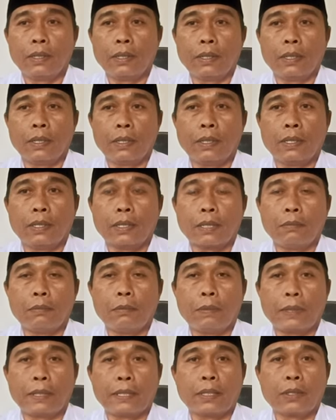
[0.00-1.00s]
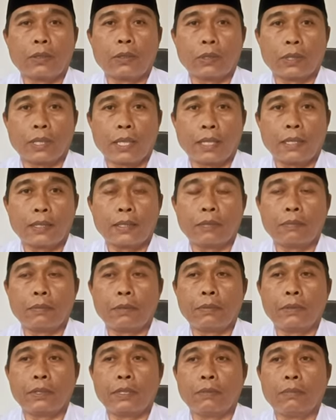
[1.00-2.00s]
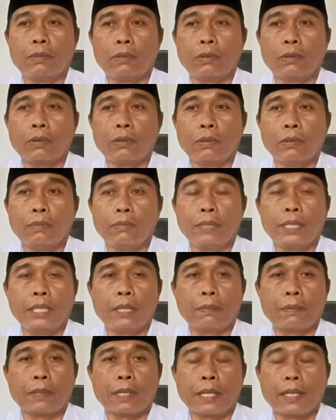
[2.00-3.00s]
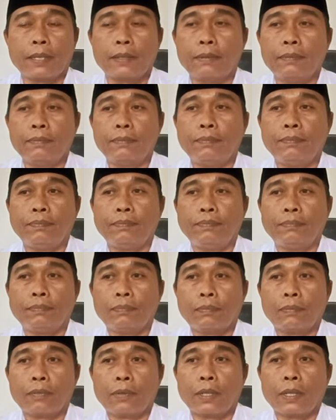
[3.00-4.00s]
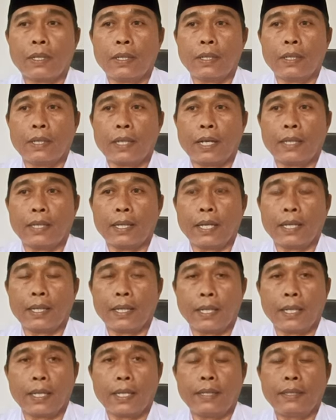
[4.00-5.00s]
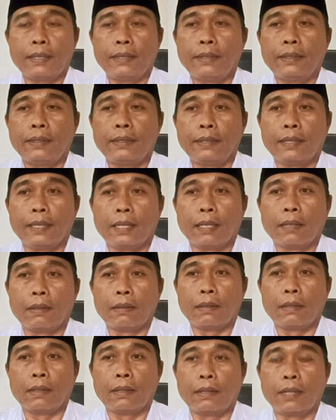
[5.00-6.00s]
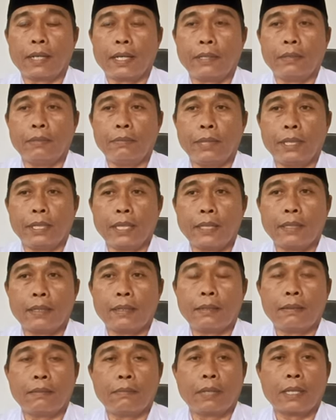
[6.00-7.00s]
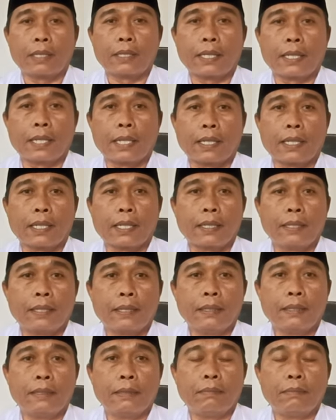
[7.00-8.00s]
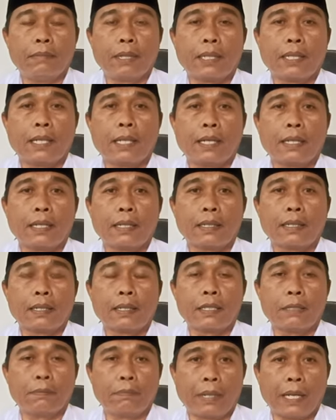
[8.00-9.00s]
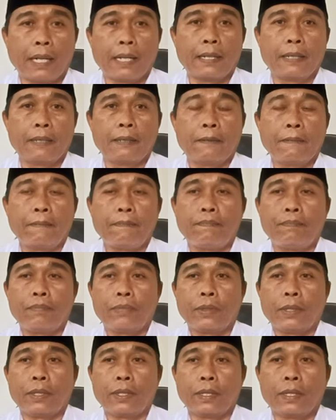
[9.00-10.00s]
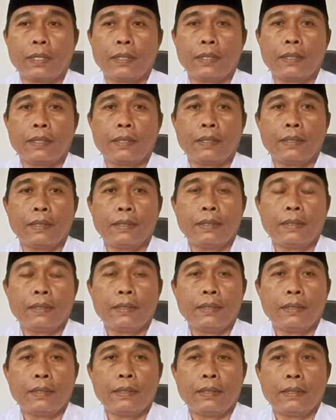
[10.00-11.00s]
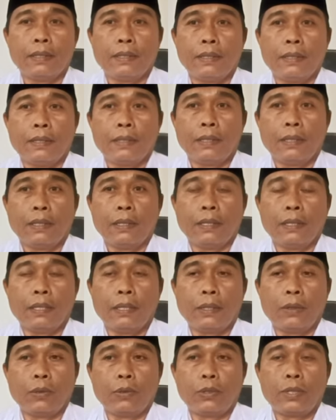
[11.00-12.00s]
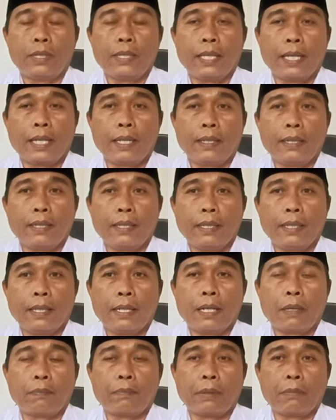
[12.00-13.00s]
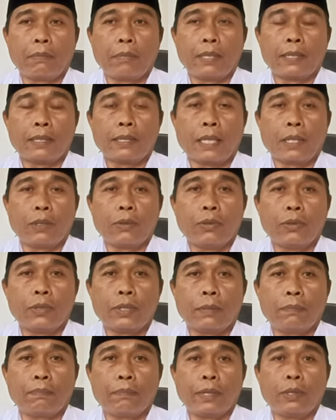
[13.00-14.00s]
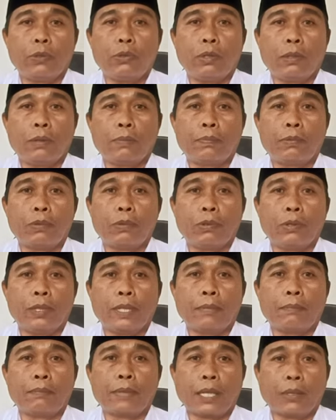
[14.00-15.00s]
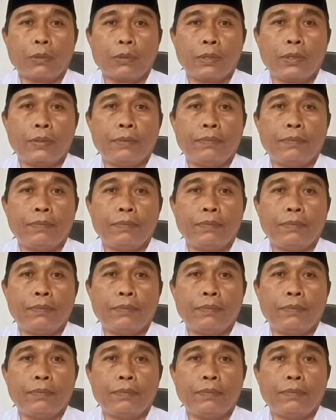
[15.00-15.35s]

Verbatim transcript: eh, kabupaten kota seperti Bengkulu menyiapkan eh, anak-anak eh, yang ada minat melaksanakan magang ke Jepang. Hmm, usianya berapa tahun? Uh, usia ini 18 tahun sampai 26 tahun.